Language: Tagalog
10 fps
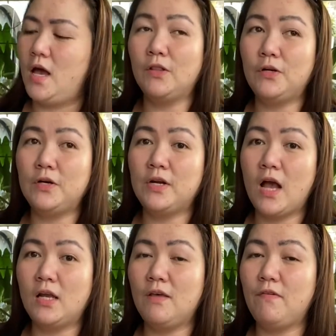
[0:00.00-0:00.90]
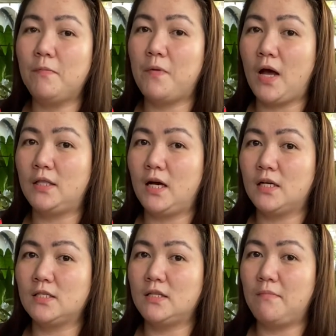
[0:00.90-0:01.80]
Other yung living
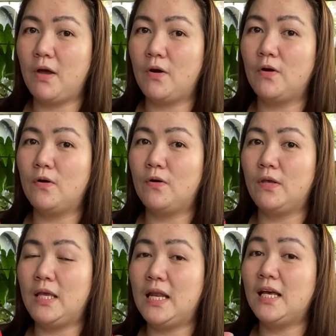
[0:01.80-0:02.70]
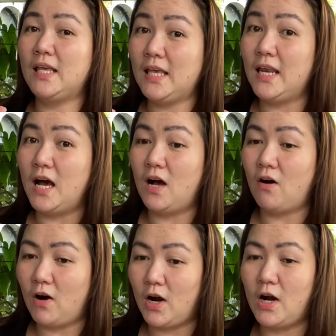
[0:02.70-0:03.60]
products na merong ilang-ilang
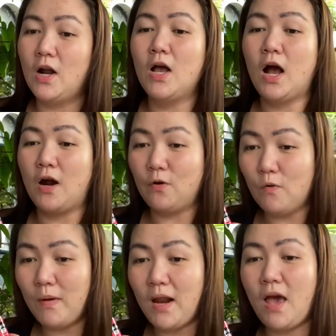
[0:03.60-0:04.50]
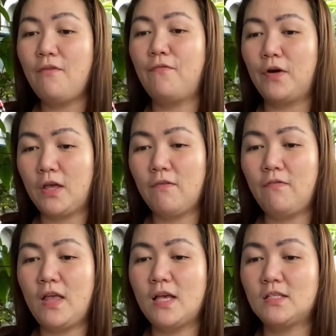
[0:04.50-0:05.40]
are Aroma Life,
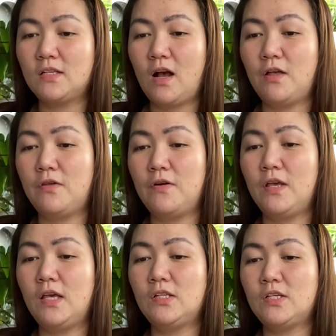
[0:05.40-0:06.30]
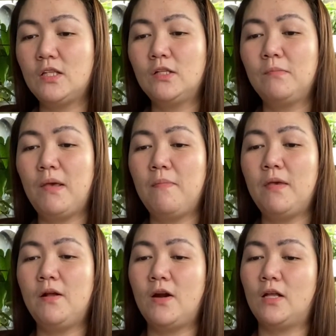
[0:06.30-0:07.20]
Forgiveness, Gathering, Gentle
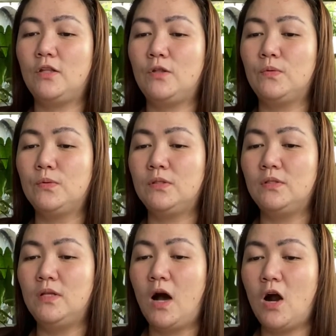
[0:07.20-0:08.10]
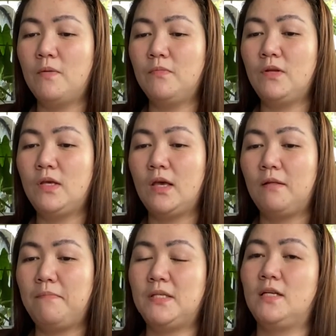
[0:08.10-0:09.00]
Baby, Gratitude, Harmony,
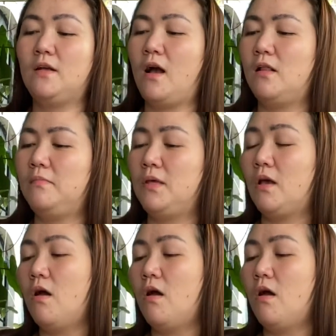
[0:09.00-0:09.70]
and Peace and Calming.